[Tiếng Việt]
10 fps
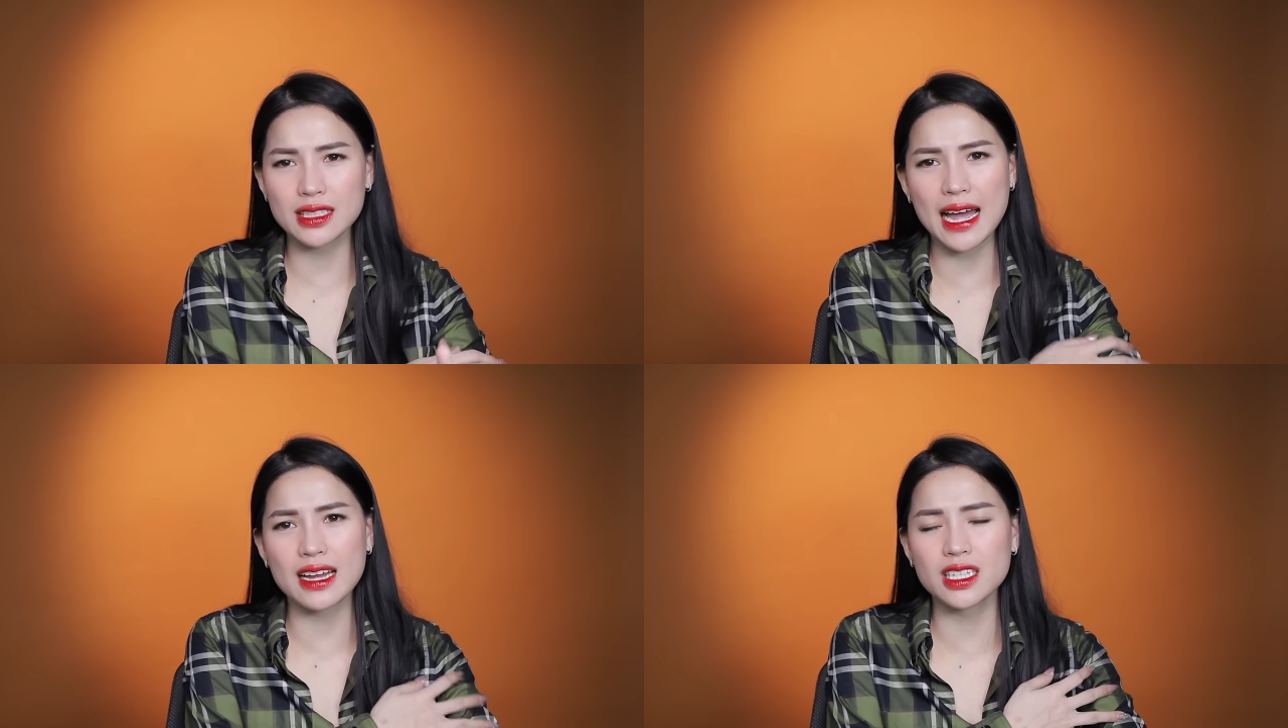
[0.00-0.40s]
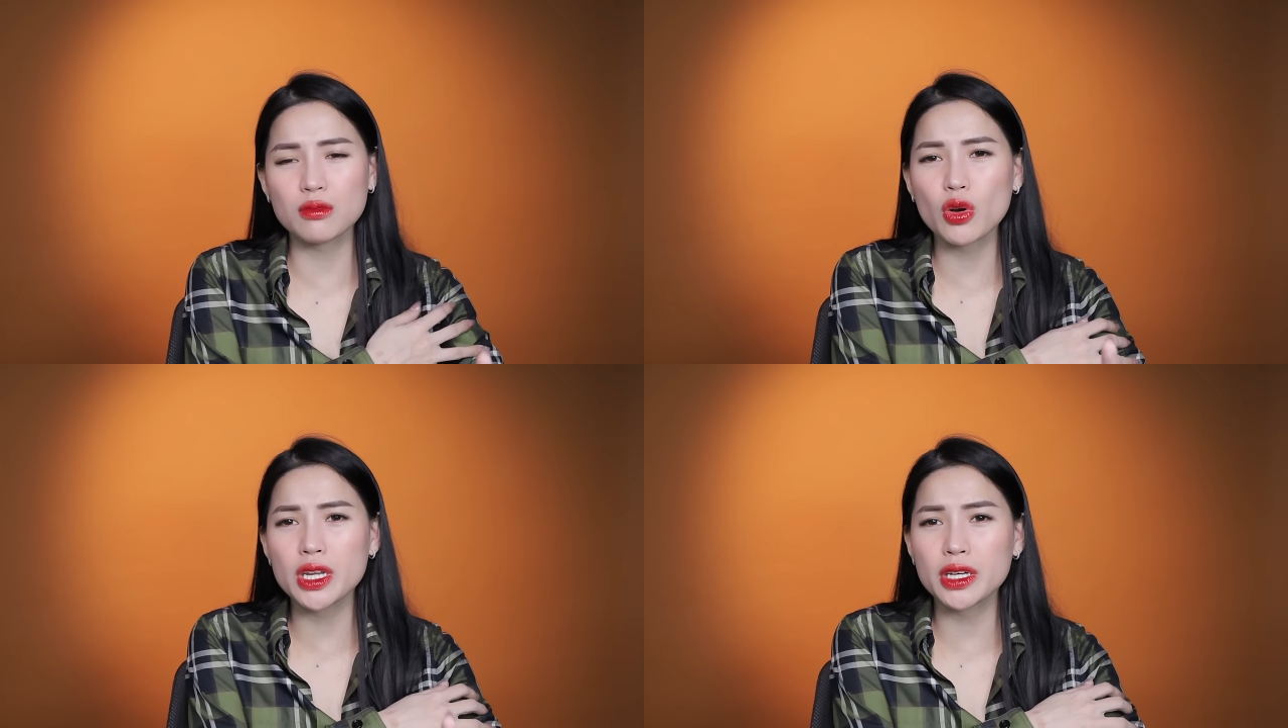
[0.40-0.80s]
da ở
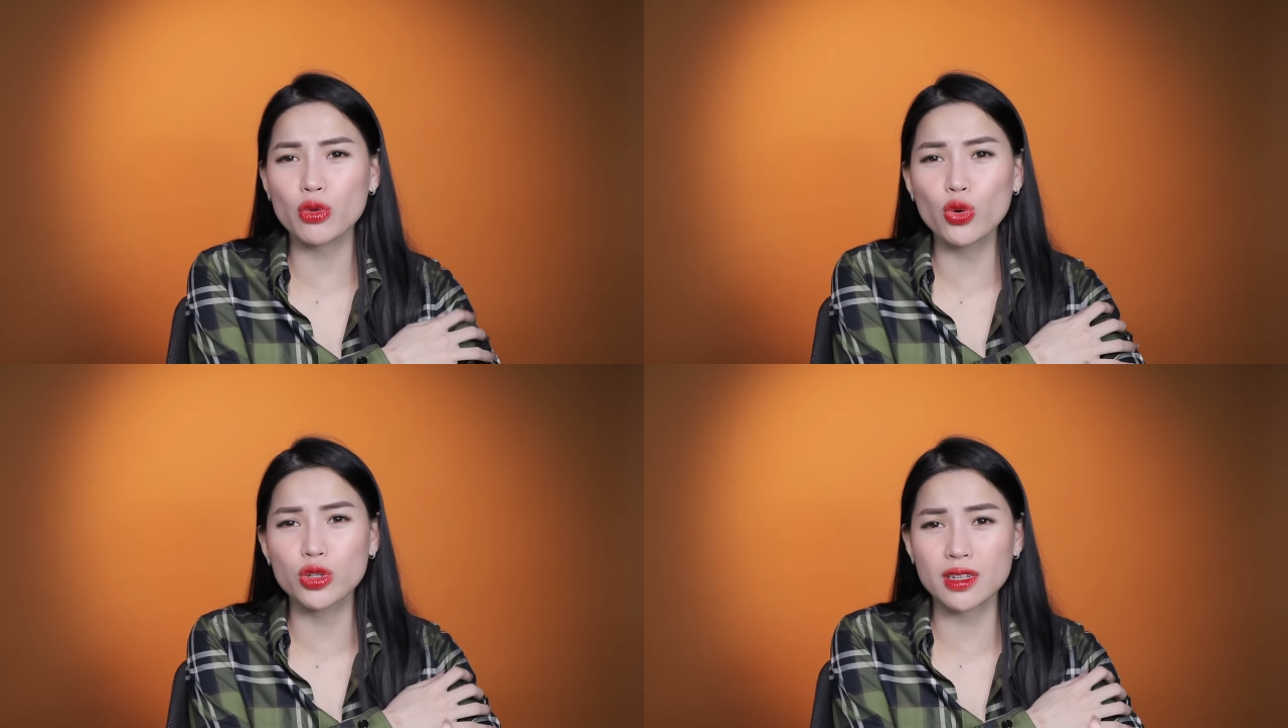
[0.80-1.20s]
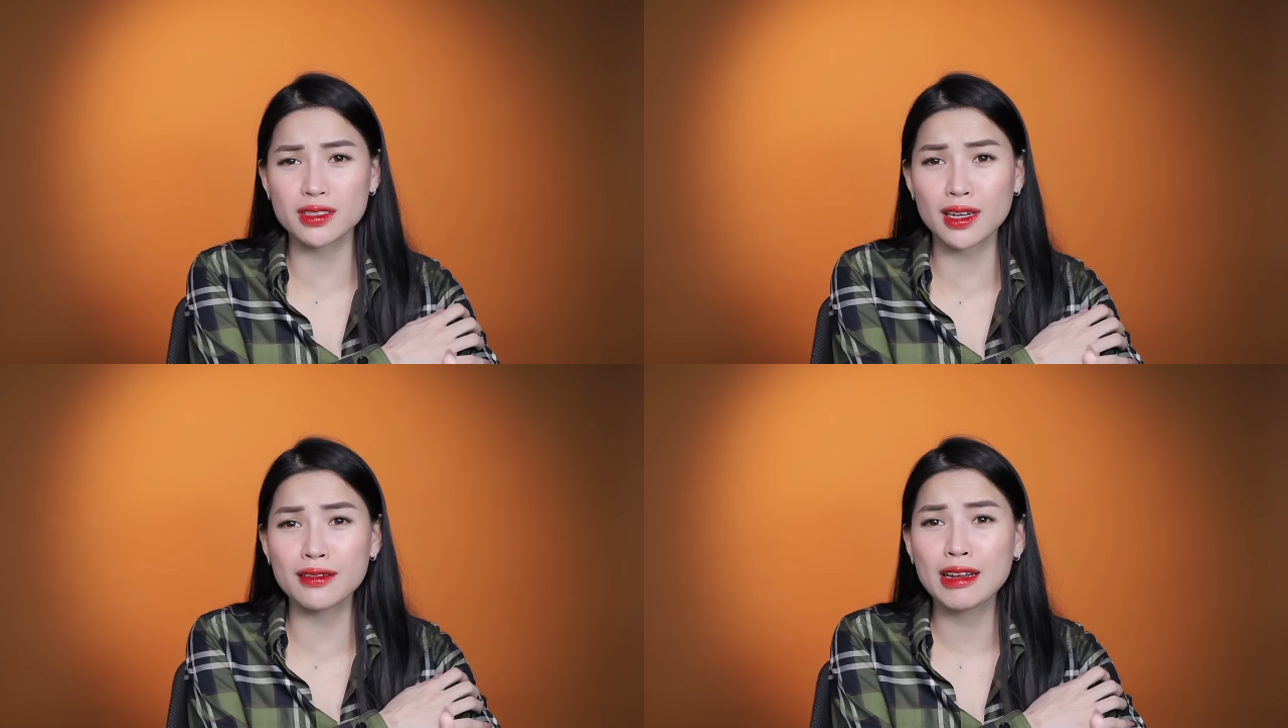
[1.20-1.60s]
trên body kiểu nổi
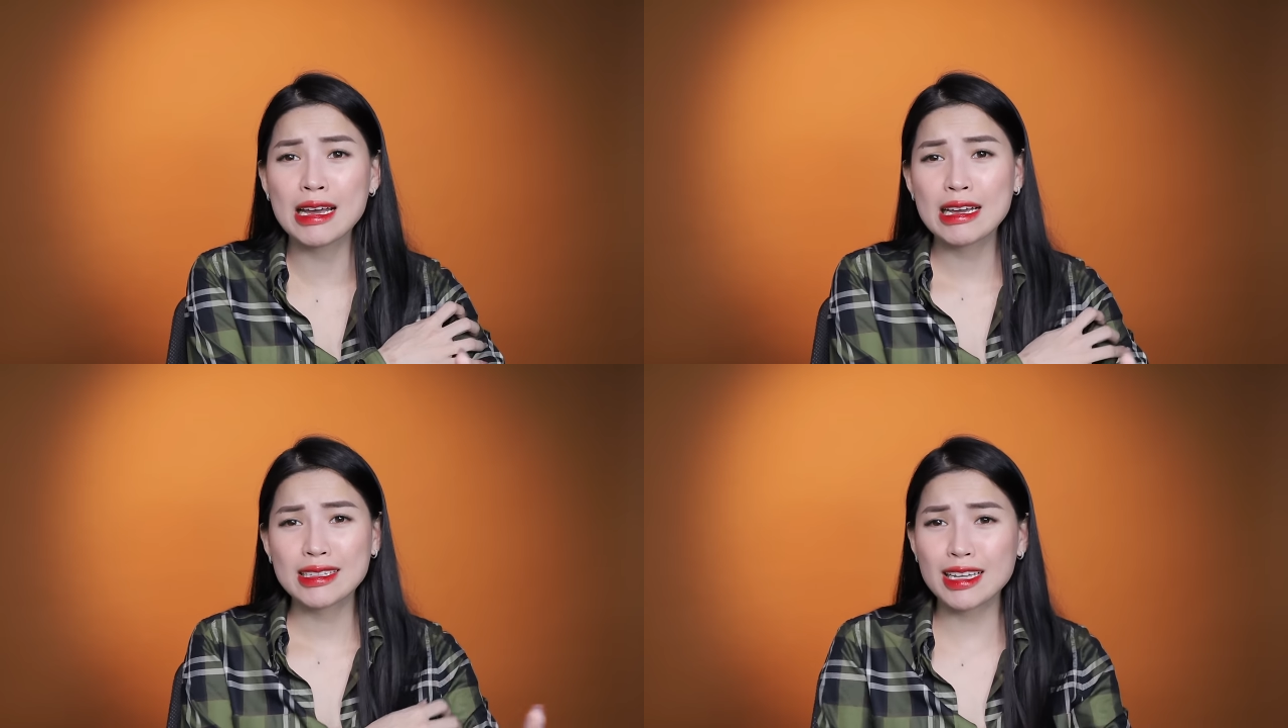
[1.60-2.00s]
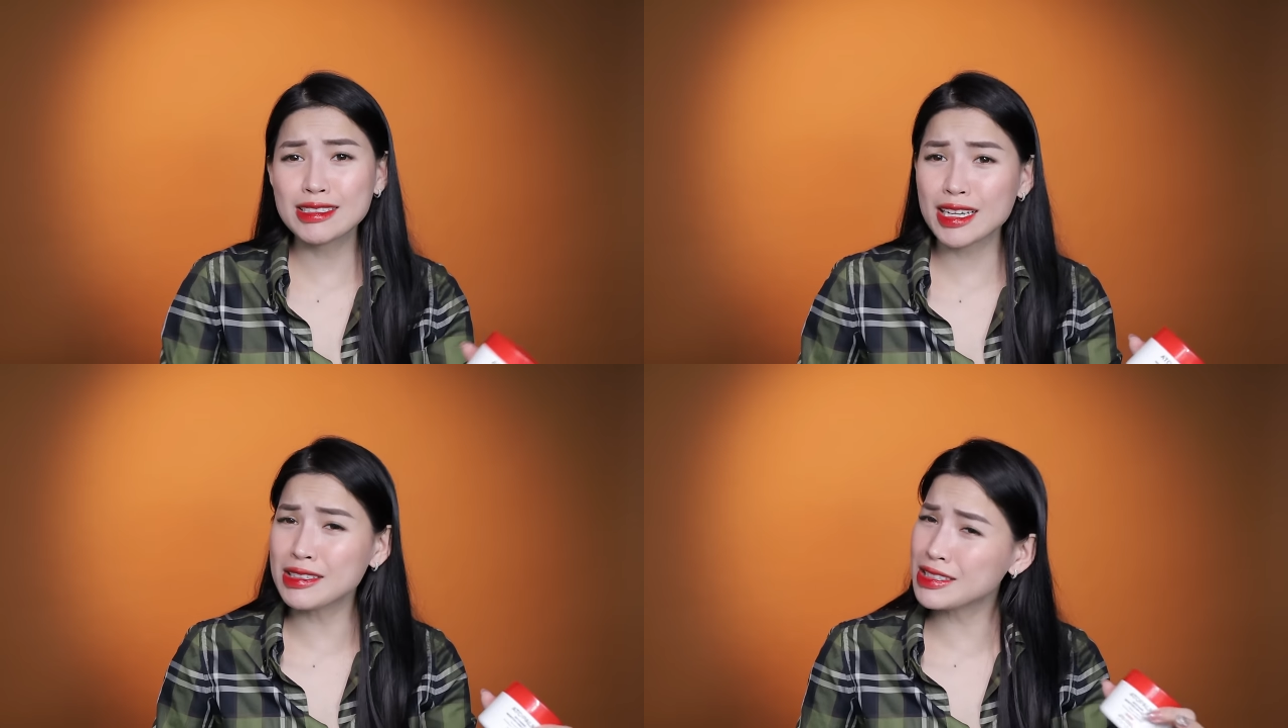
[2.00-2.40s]
sần sần,
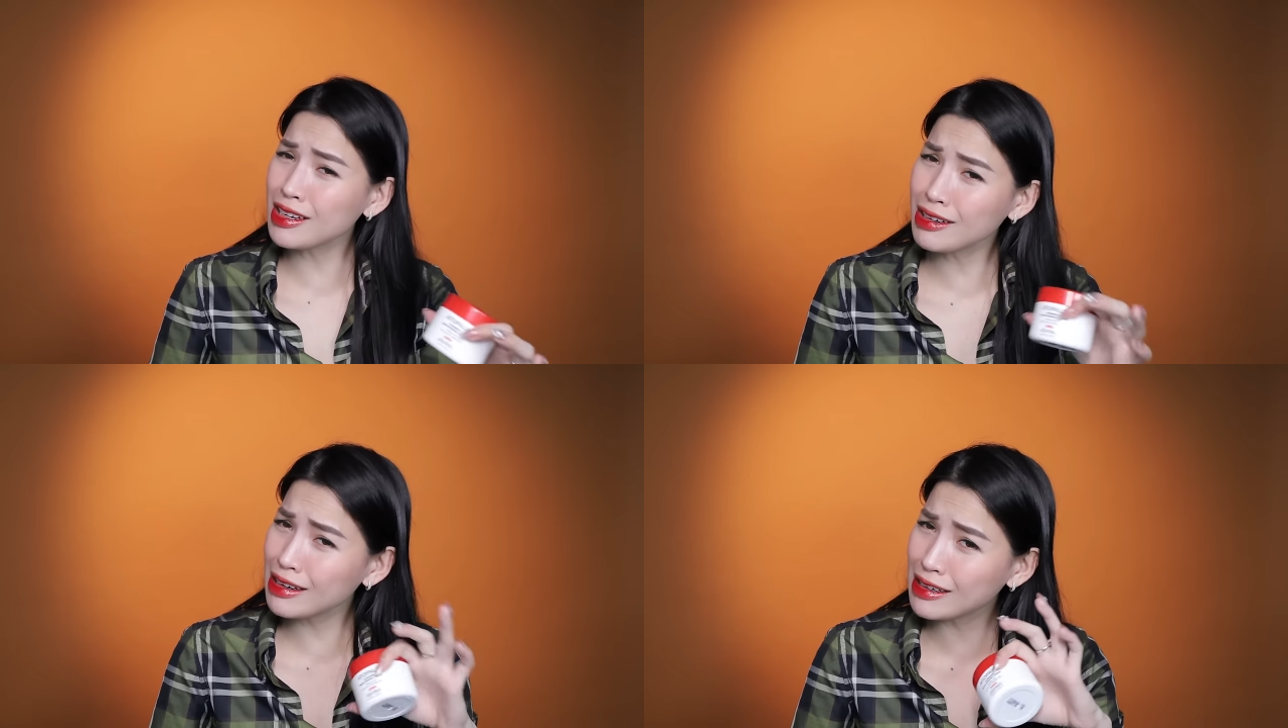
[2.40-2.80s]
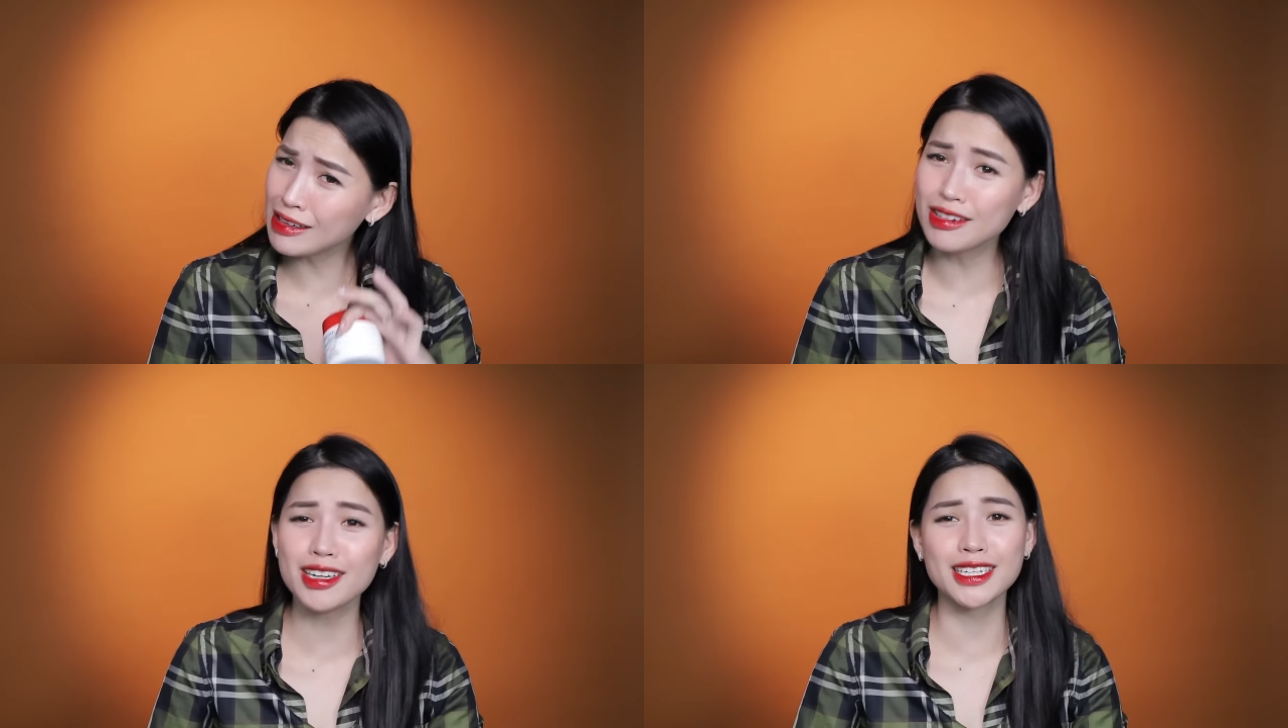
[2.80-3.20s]
dần rất là
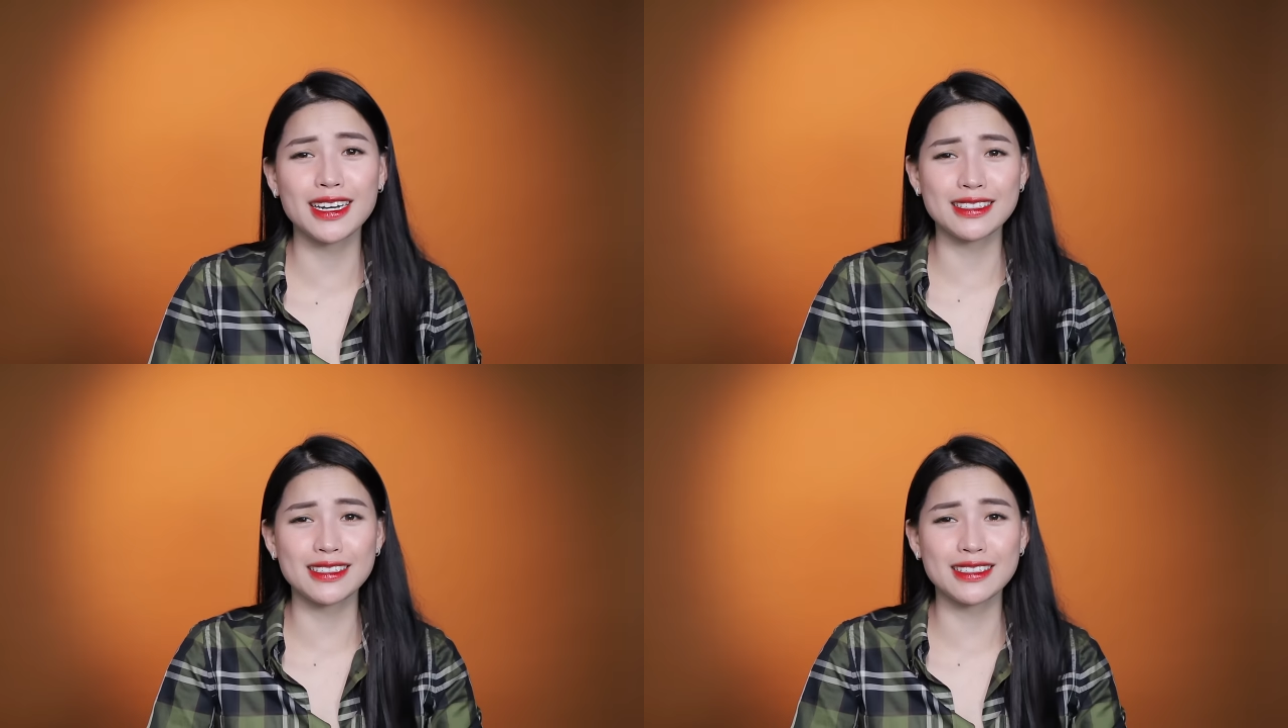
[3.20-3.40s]
ngứa ở trên